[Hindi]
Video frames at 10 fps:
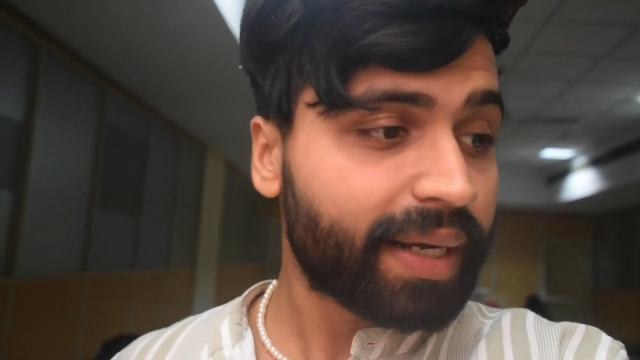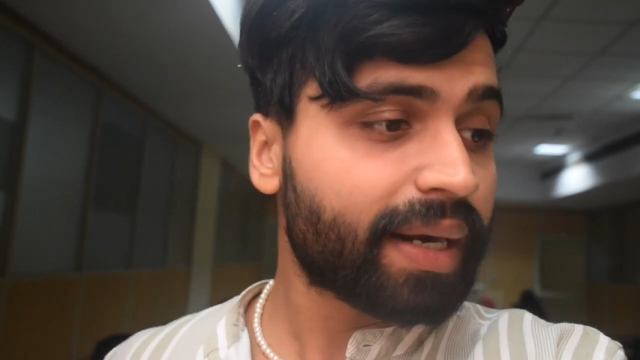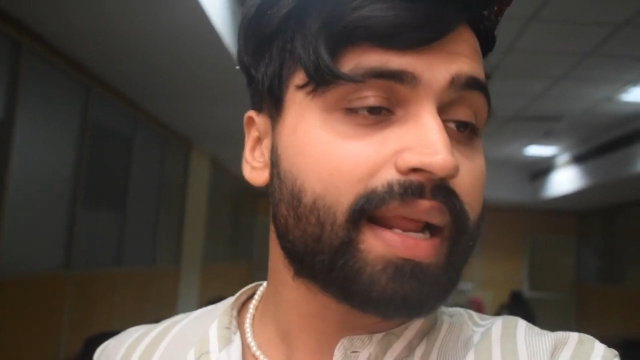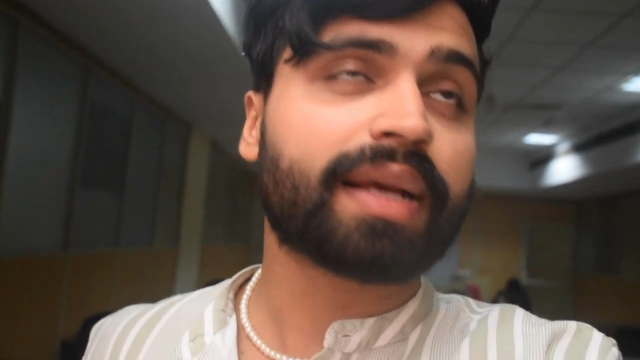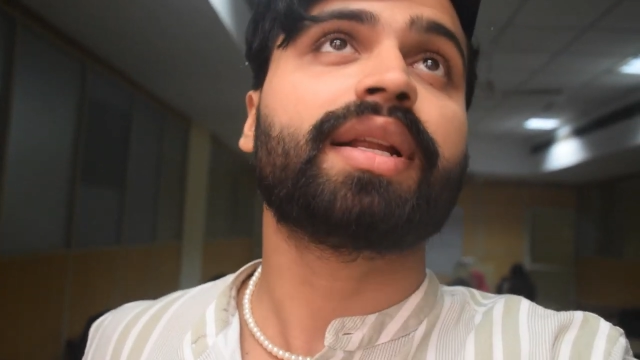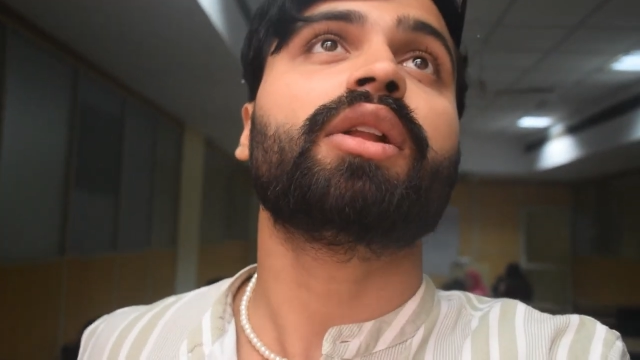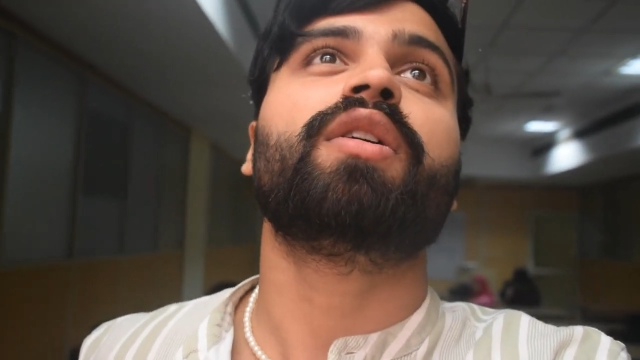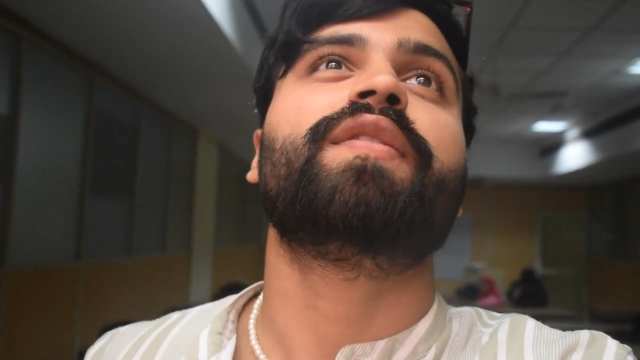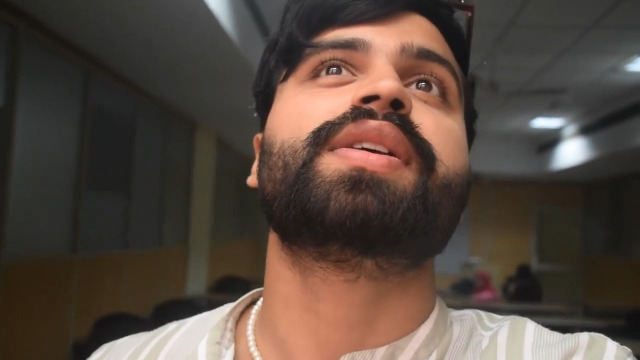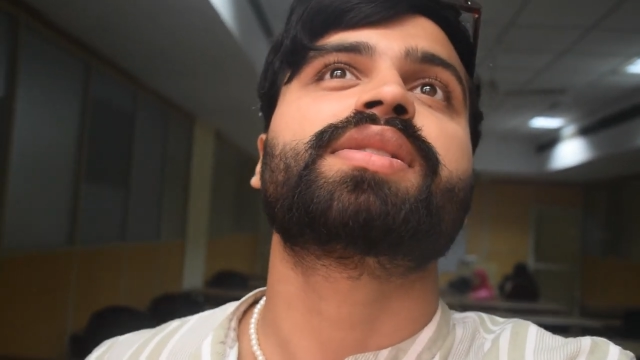इंटरनेशनल
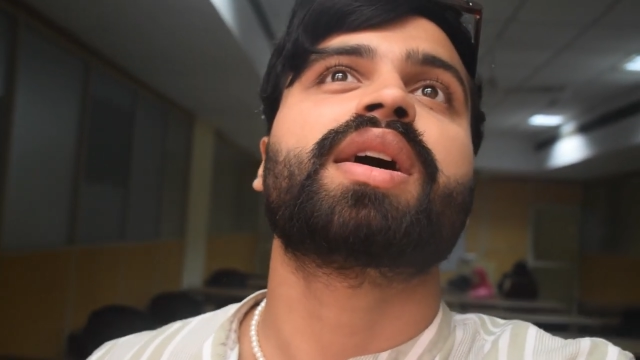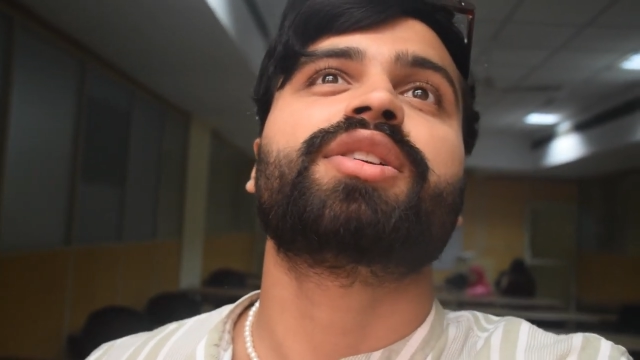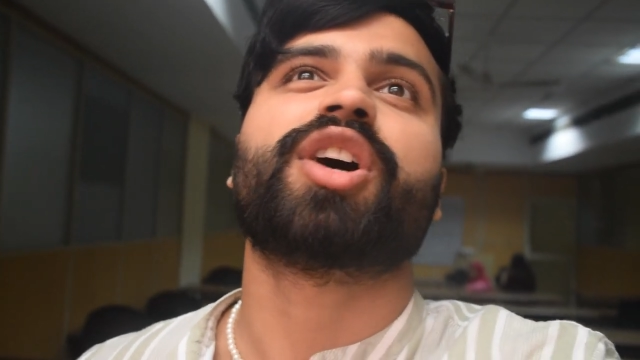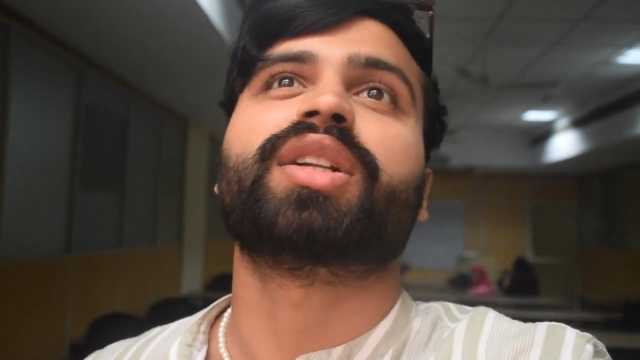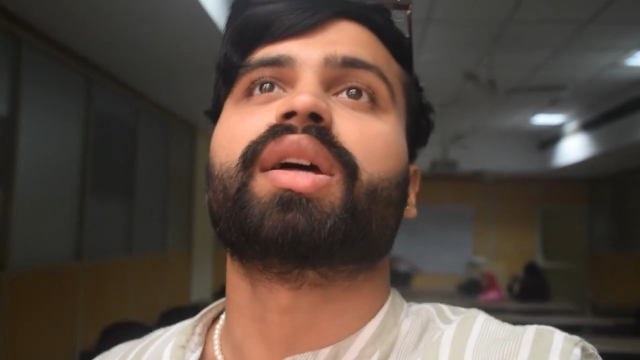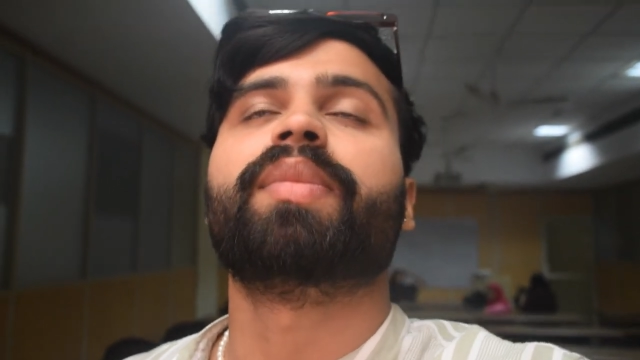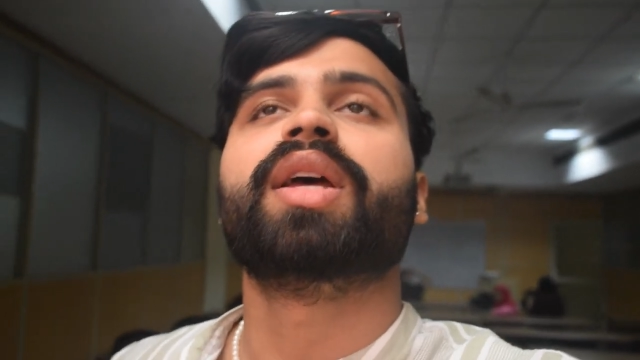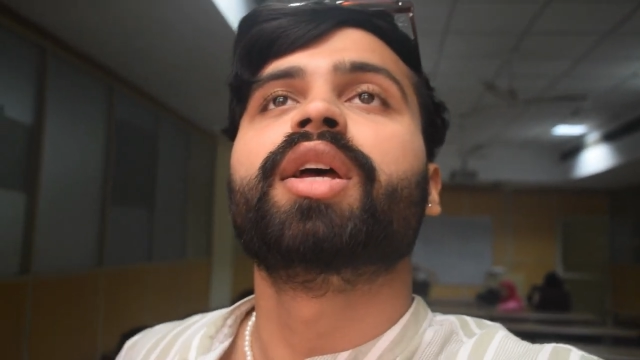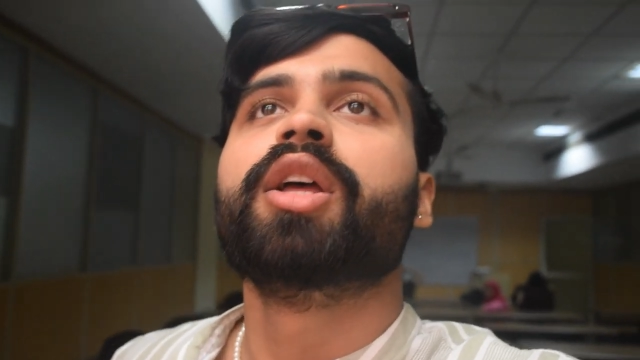कॉन्फ्रेंस था शारदा में